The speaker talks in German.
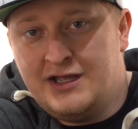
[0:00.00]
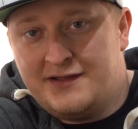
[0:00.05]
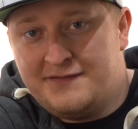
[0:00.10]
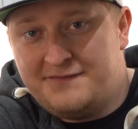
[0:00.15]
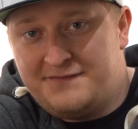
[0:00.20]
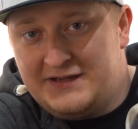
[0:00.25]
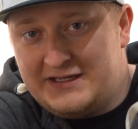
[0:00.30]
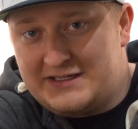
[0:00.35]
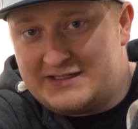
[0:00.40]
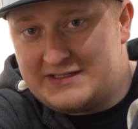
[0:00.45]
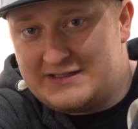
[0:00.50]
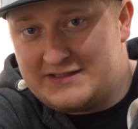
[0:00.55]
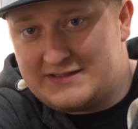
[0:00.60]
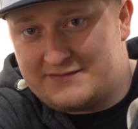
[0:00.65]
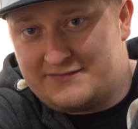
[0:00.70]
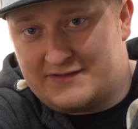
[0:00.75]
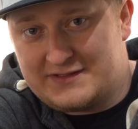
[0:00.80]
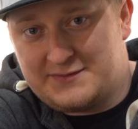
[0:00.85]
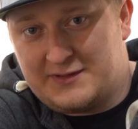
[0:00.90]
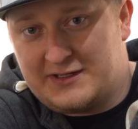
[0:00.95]

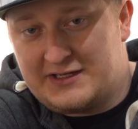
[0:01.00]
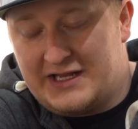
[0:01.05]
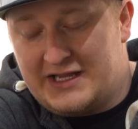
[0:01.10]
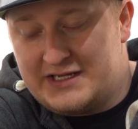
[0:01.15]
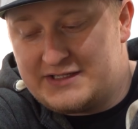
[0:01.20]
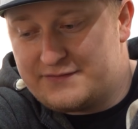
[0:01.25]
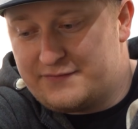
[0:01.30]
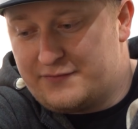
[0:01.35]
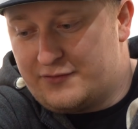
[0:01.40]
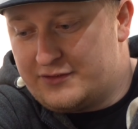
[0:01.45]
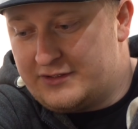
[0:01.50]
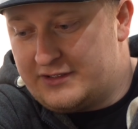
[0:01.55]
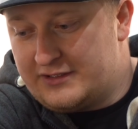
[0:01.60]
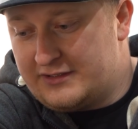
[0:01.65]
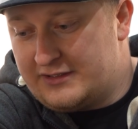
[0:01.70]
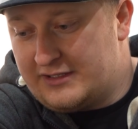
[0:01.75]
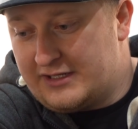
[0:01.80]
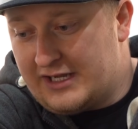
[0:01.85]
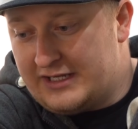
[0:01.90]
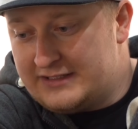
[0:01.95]
Wichtig, was man gleich von
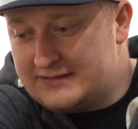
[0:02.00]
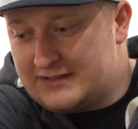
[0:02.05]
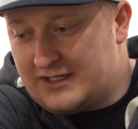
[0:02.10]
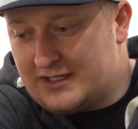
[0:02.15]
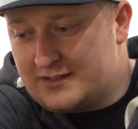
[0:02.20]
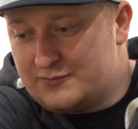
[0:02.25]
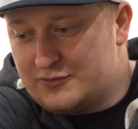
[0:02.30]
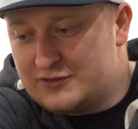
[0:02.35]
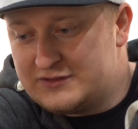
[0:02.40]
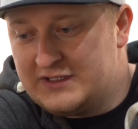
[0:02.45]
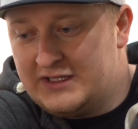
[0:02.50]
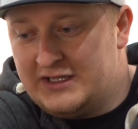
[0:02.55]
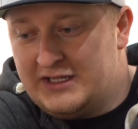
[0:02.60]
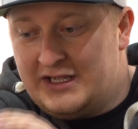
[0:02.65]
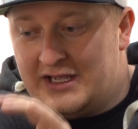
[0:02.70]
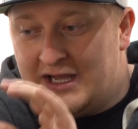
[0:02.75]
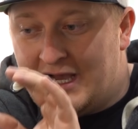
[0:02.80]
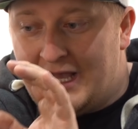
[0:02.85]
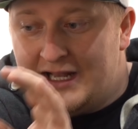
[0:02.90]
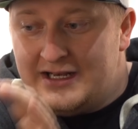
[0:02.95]
rein sagen muss,
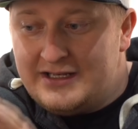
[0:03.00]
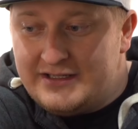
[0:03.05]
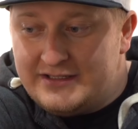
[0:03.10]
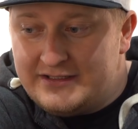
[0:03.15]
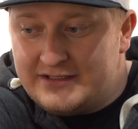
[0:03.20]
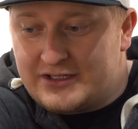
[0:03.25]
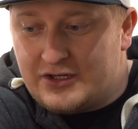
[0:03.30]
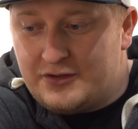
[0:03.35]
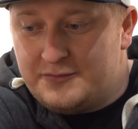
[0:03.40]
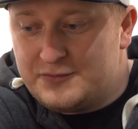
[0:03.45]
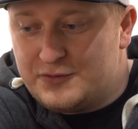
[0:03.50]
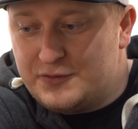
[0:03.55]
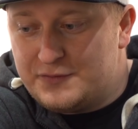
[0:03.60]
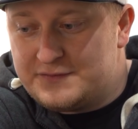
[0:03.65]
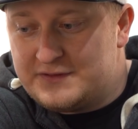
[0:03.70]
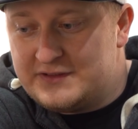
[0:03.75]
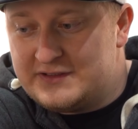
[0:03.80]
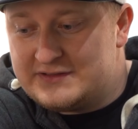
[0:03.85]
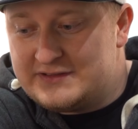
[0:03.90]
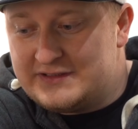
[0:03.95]
alle
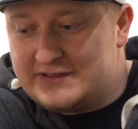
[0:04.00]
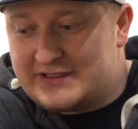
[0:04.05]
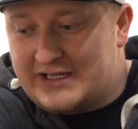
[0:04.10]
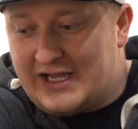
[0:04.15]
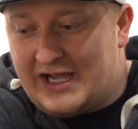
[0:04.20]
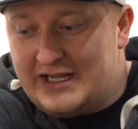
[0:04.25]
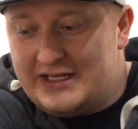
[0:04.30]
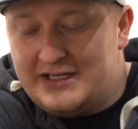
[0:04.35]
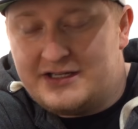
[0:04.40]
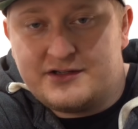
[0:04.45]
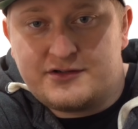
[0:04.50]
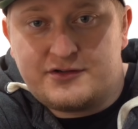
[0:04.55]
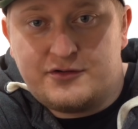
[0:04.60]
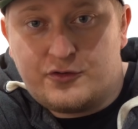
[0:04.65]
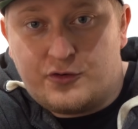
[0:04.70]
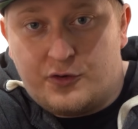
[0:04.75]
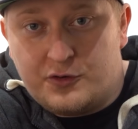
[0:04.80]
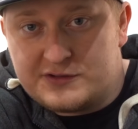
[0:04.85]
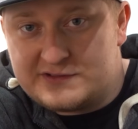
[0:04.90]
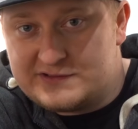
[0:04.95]
Innenraumdüfte sind keine
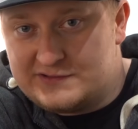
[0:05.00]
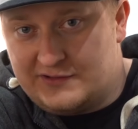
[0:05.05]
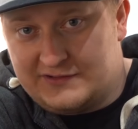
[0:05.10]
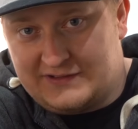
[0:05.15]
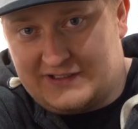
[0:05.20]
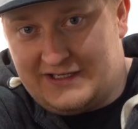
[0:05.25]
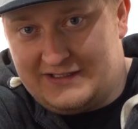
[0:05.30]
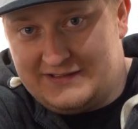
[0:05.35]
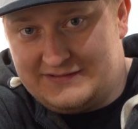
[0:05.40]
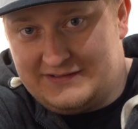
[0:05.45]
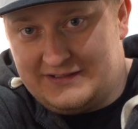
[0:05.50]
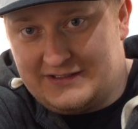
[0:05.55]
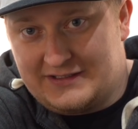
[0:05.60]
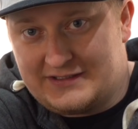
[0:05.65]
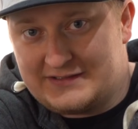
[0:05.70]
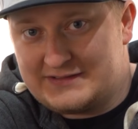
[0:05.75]
Geruchsneutralisierer.